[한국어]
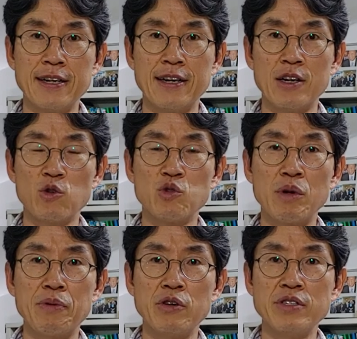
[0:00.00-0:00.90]
아,
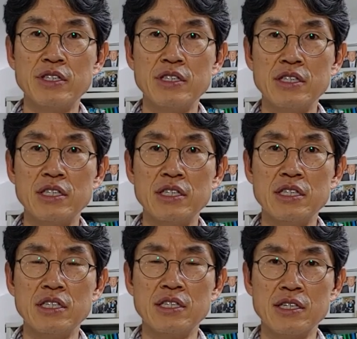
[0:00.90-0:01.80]
요즘에
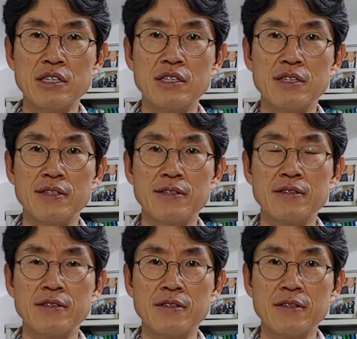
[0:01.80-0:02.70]
편지를
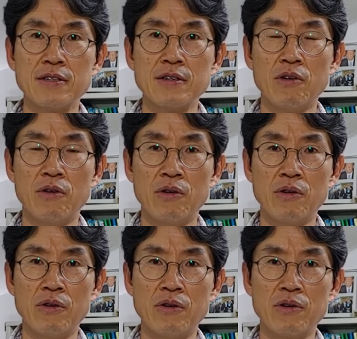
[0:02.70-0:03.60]

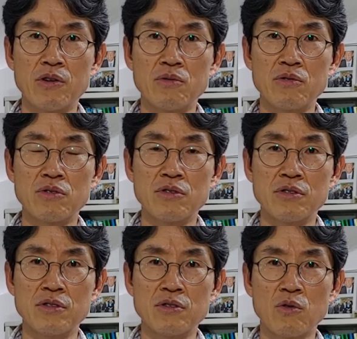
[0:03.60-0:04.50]
어,
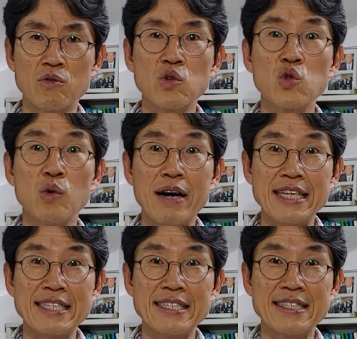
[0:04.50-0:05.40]
여러분들은 어느 정도
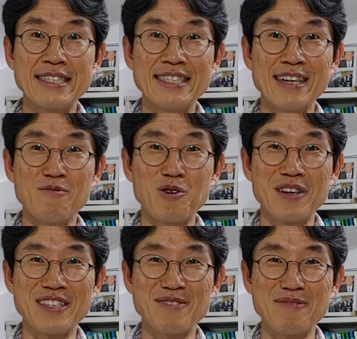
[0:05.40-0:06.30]
많이 쓰는지 잘
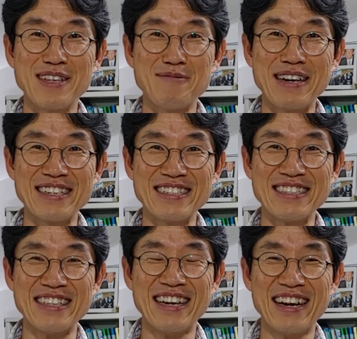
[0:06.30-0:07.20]

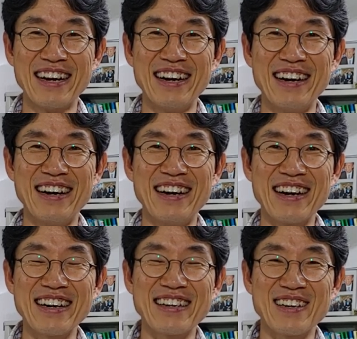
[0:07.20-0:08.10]
모르겠습니다만은 아,
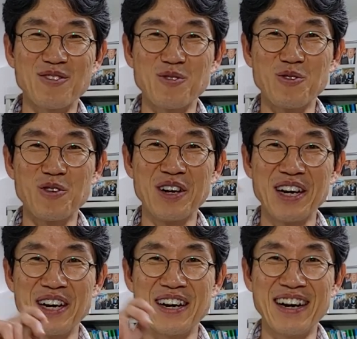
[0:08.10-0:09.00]
그래도
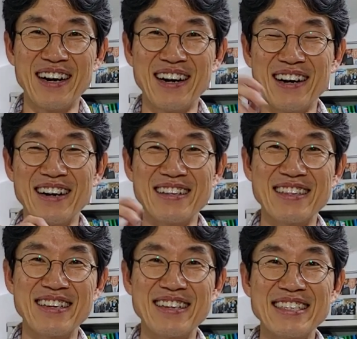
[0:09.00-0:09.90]
아,
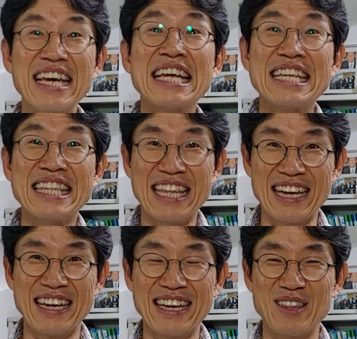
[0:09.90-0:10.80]
특히 생일
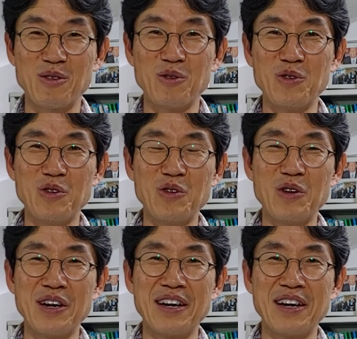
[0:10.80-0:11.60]
때또또